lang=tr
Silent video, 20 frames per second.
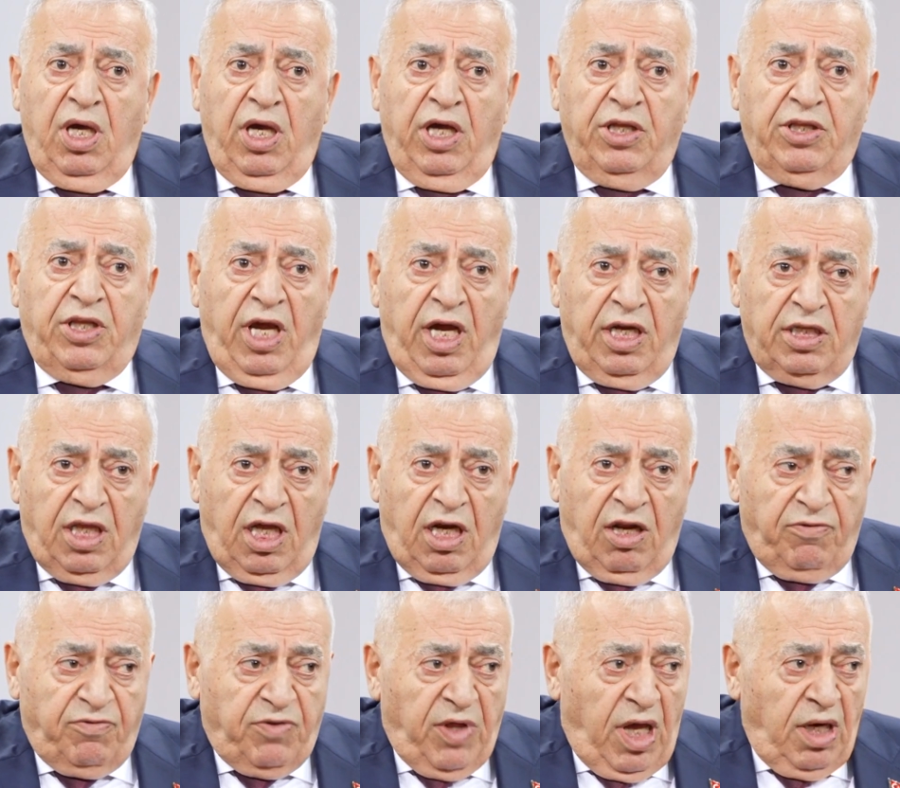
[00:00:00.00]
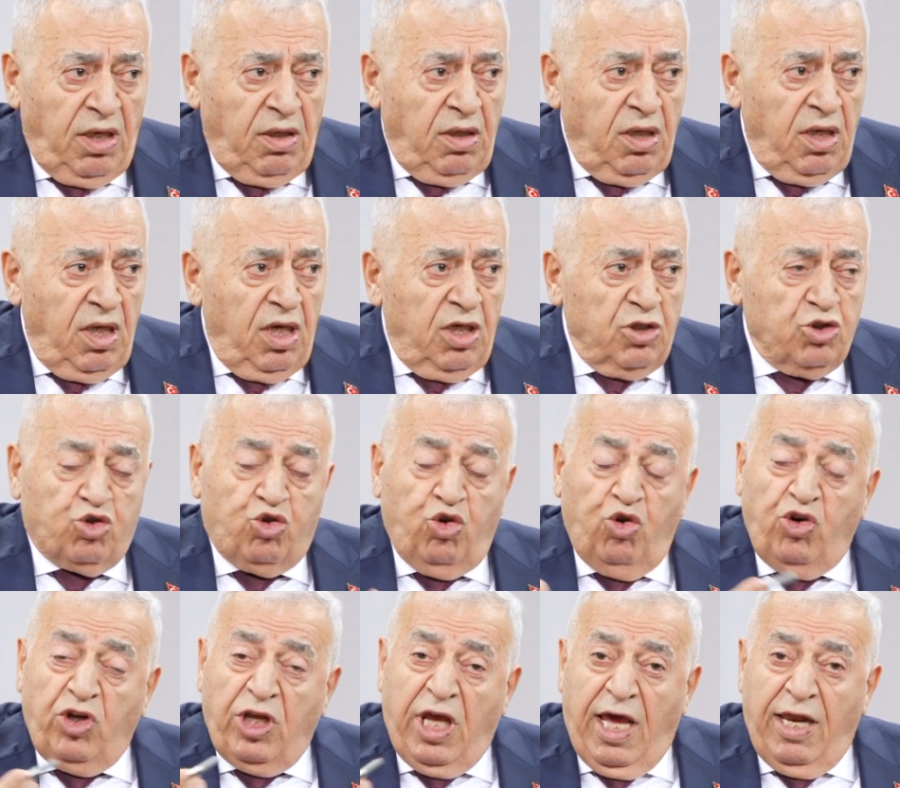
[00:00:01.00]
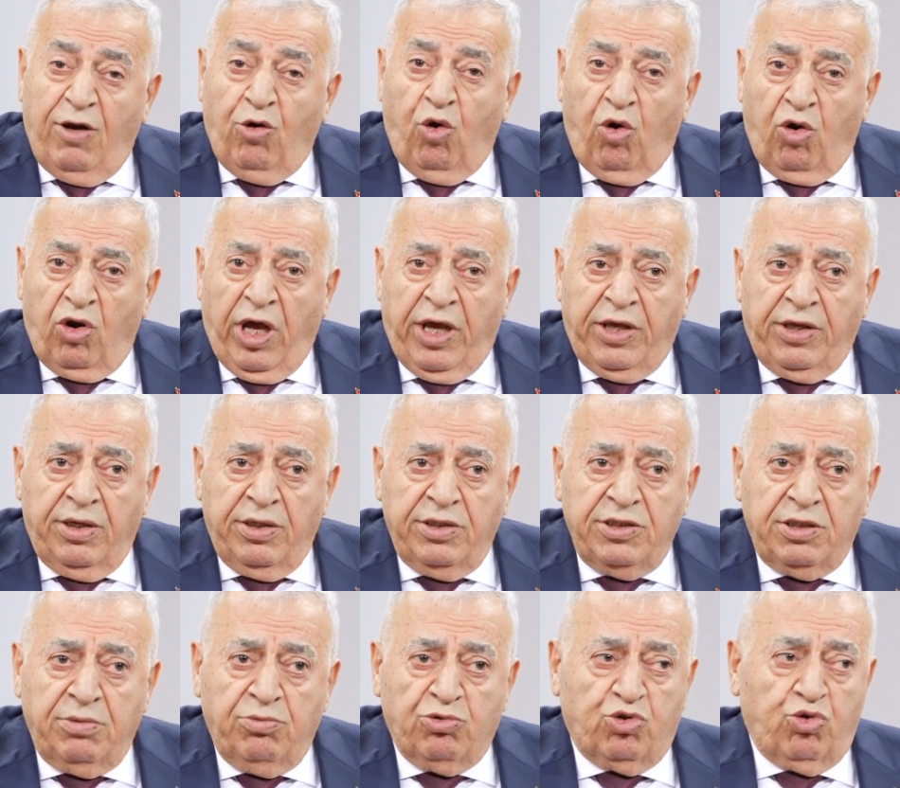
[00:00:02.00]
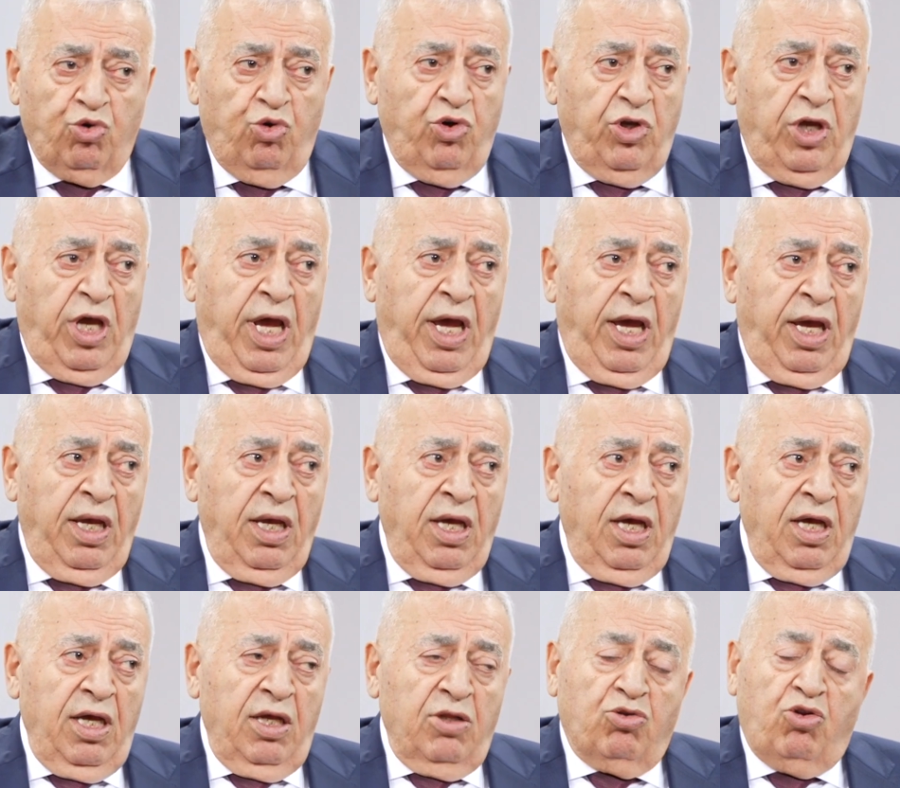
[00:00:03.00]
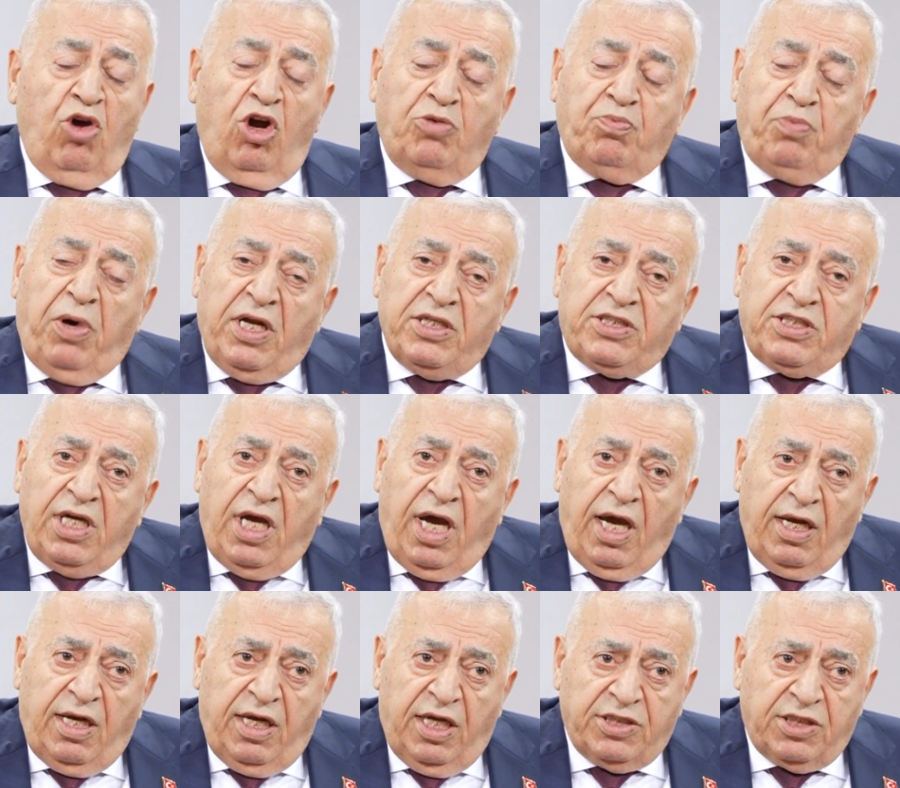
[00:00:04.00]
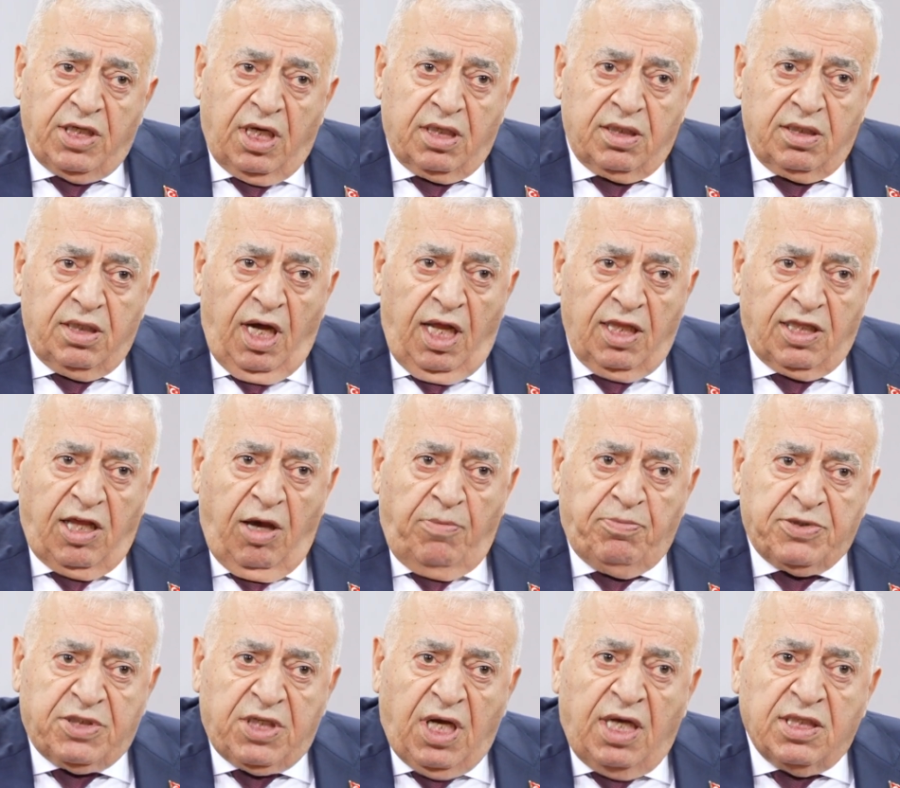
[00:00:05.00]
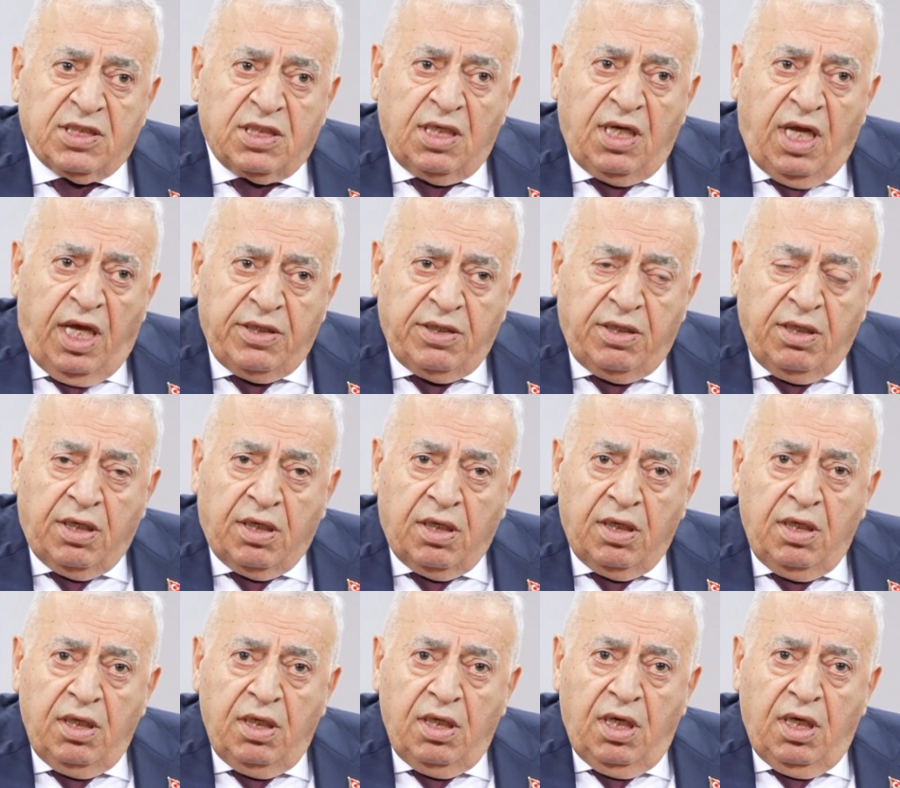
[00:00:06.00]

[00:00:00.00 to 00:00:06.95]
E diğer taraftan Suriyeli olayı. Şimdi Suriye dört parçaya ayrılacak. Altyapısı hazırlandı.